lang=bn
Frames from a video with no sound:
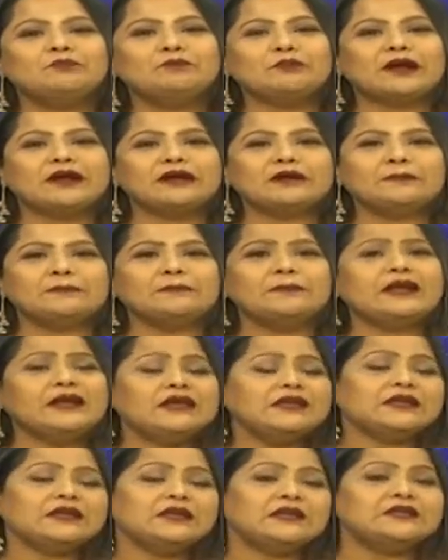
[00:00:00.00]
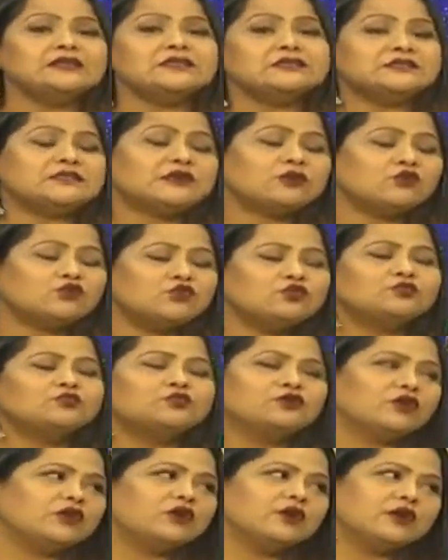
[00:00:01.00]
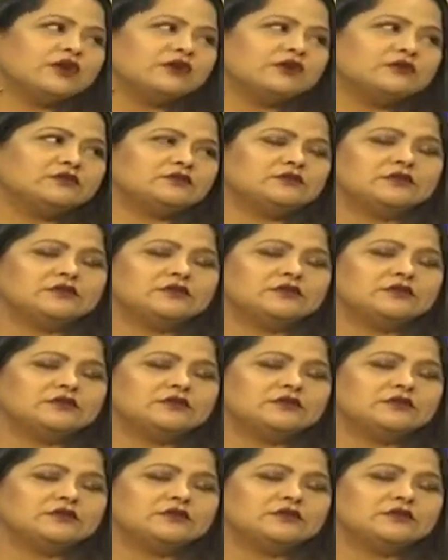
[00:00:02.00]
বাট মেনটেনেন্সটা খুব দরকারি